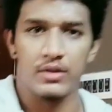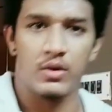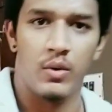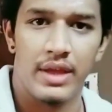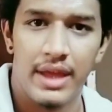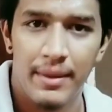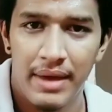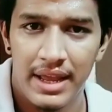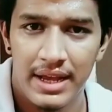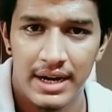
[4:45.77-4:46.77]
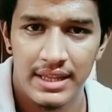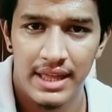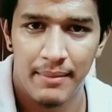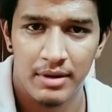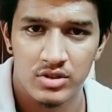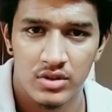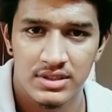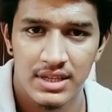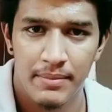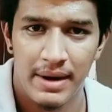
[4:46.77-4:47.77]
तो ये मैंने खरीदा अमेजोन
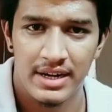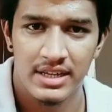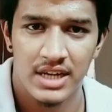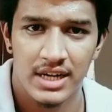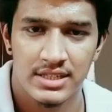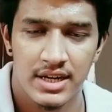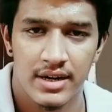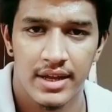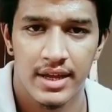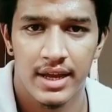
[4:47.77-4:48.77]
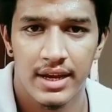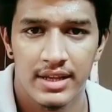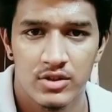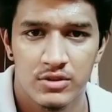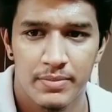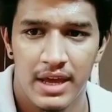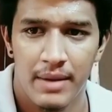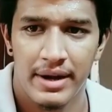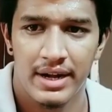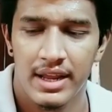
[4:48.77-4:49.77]
से बैटरी चार्ज करने के लिए जो स्पेयर
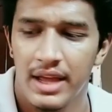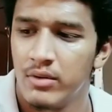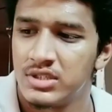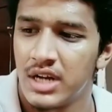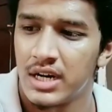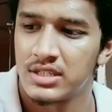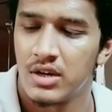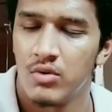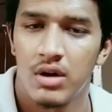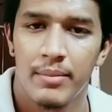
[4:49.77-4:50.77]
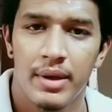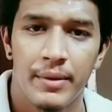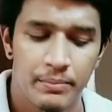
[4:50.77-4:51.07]
बैटरी है वो चार्ज करूंगा मैं